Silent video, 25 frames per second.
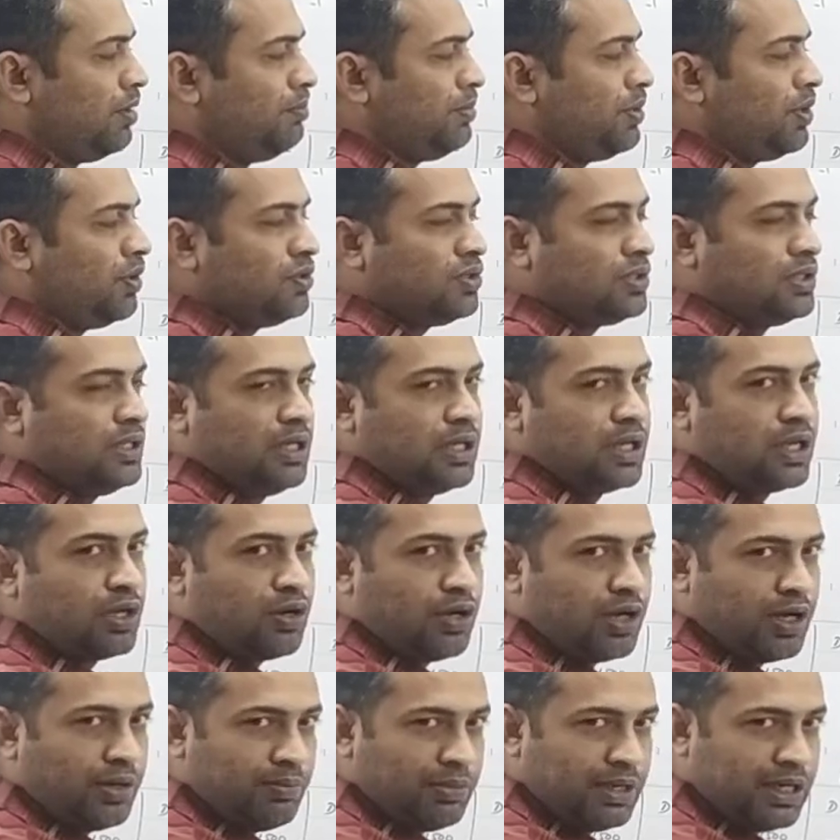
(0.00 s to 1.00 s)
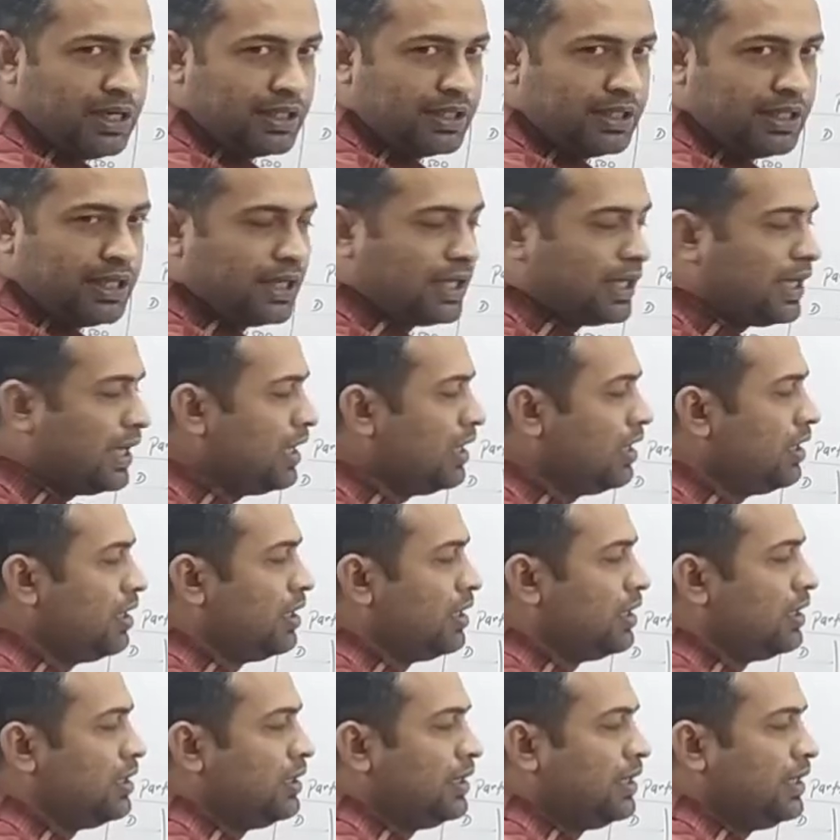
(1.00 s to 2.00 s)
में और सी के कॉलम में लिख देंगे
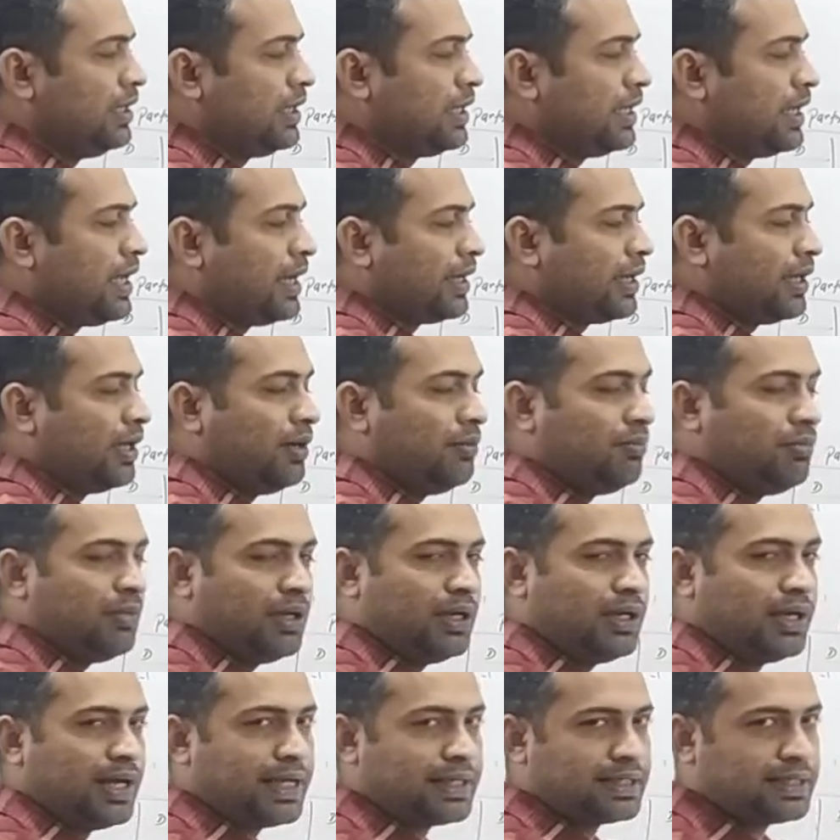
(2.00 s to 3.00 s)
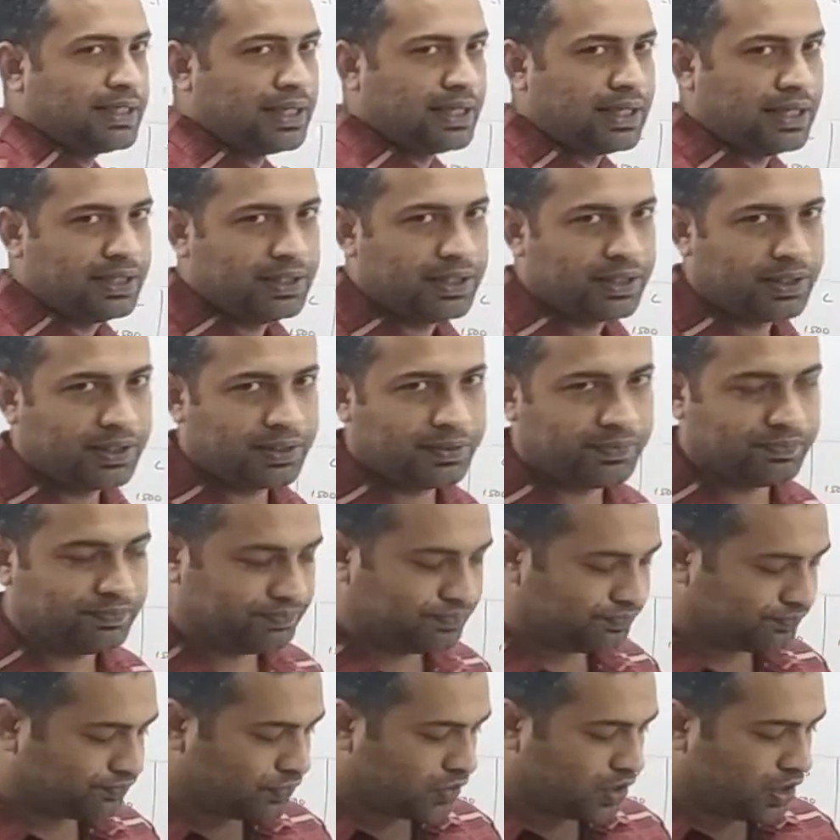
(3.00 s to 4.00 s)
डी के आगे हम डैश लगा देंगे
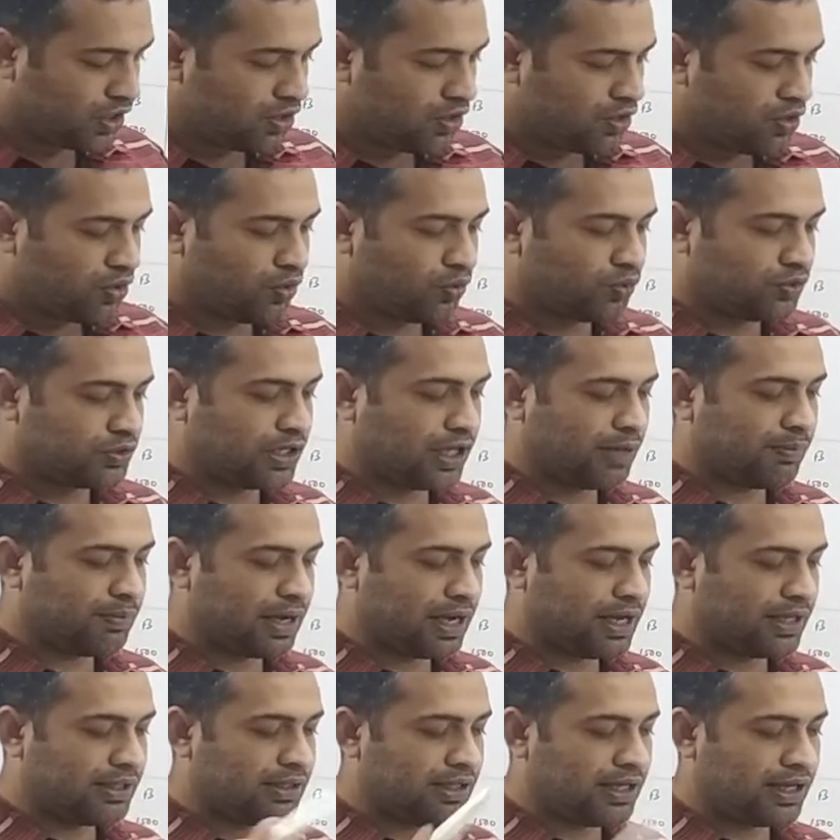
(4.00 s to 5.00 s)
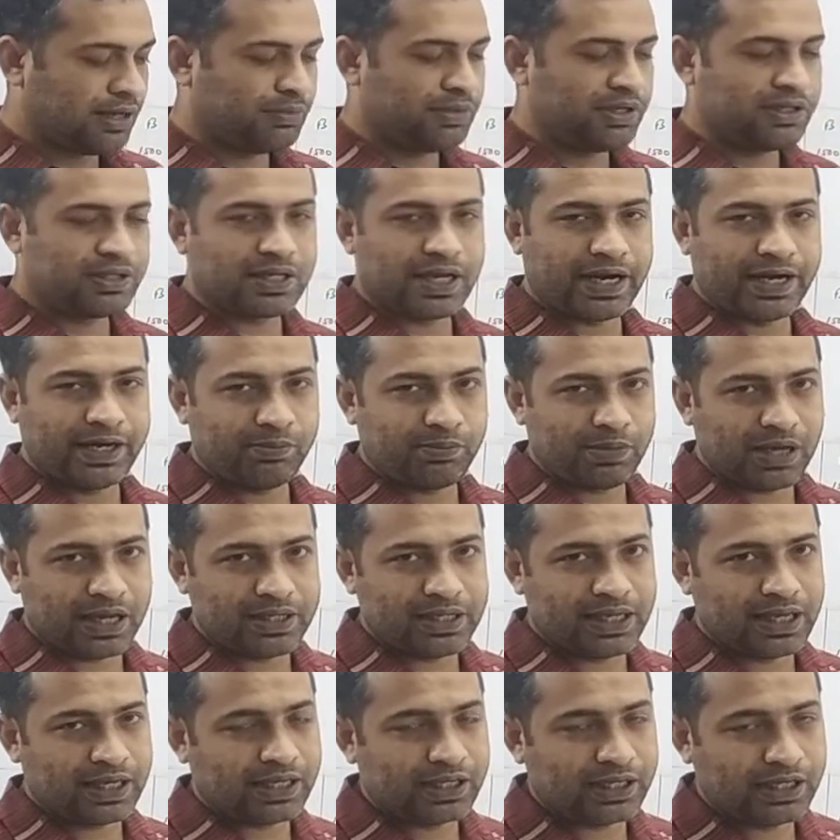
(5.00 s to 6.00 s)
उसके बाद हम इस साइड में आ
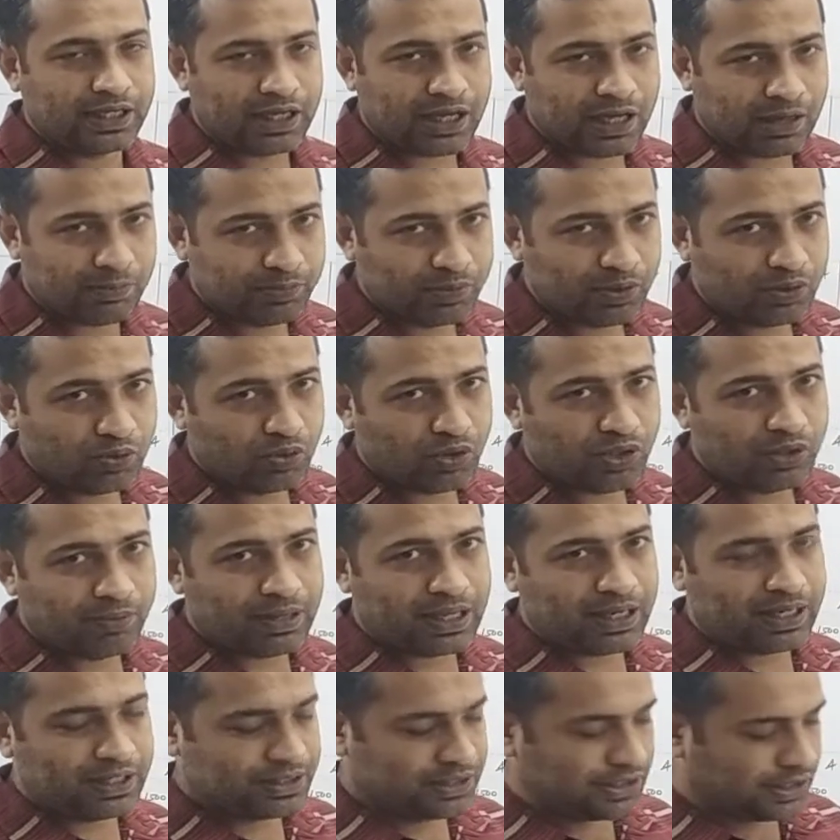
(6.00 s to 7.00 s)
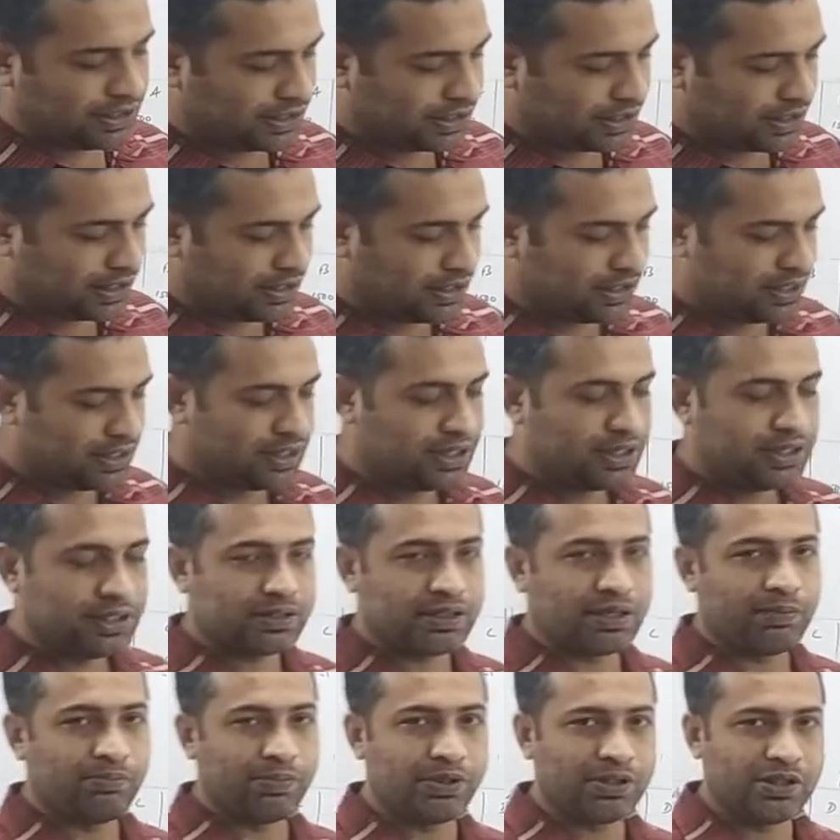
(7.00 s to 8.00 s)
जाएंगे अपनी ओल्ड बैलेंस शीट के
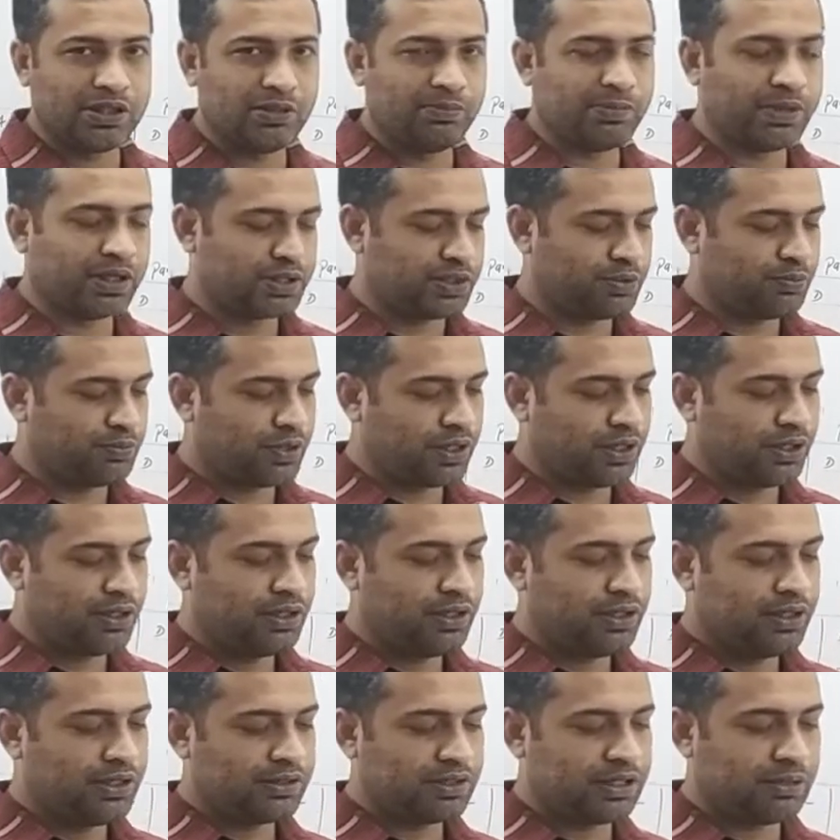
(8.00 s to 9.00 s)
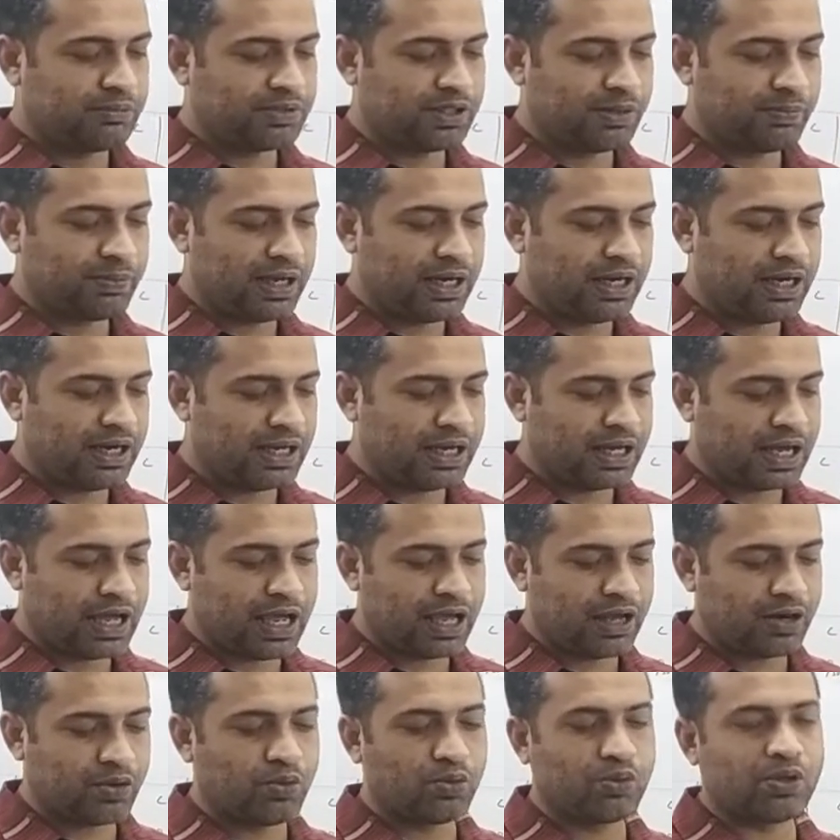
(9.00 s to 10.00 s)
संपत्ति पक्ष में सबसे पहले लिखा
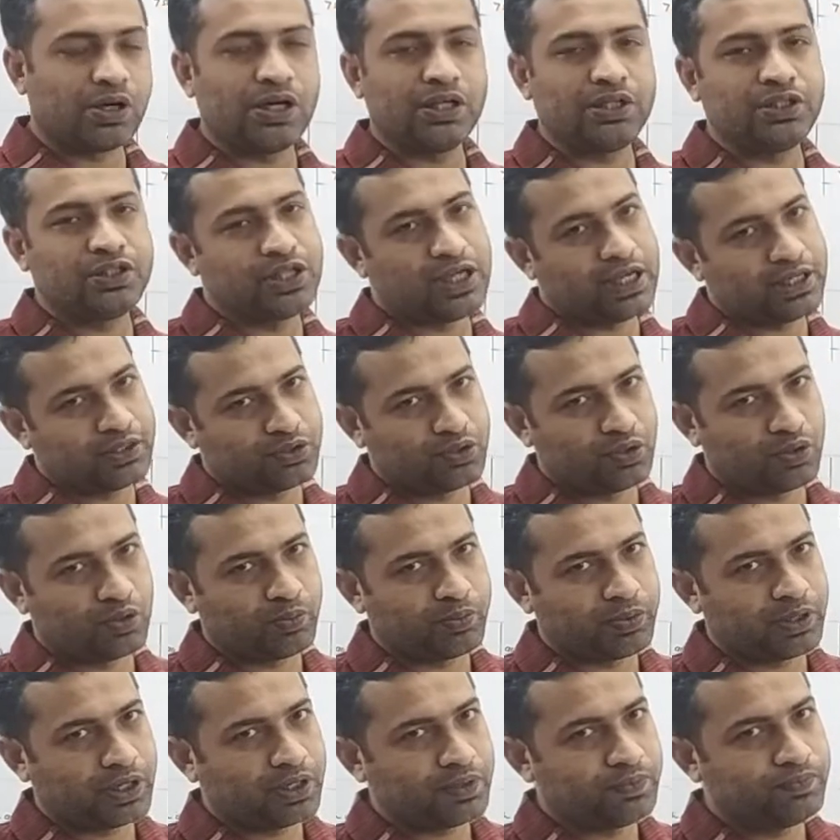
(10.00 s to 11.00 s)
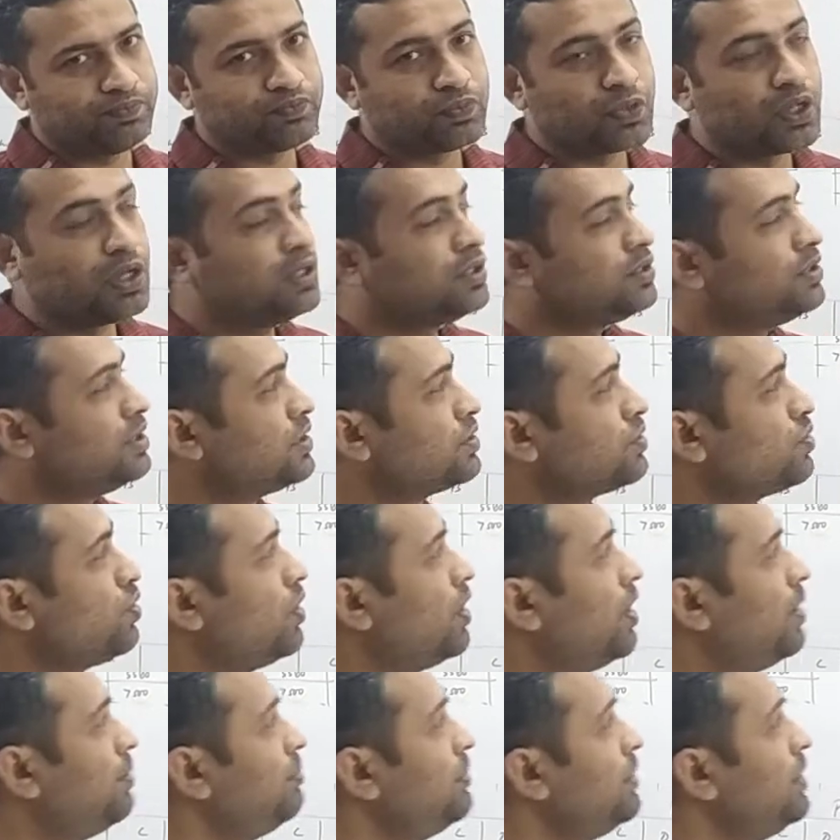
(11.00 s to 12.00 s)
है रोकड़ छः सौ रुपये जिसको
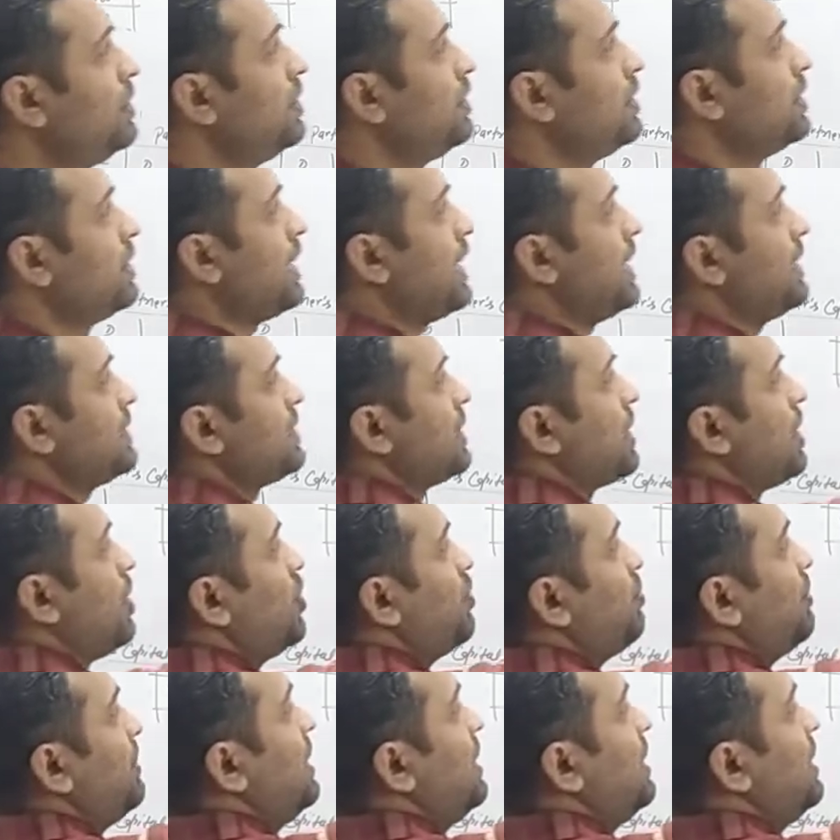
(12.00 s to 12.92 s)
हम कैश अकाउंट में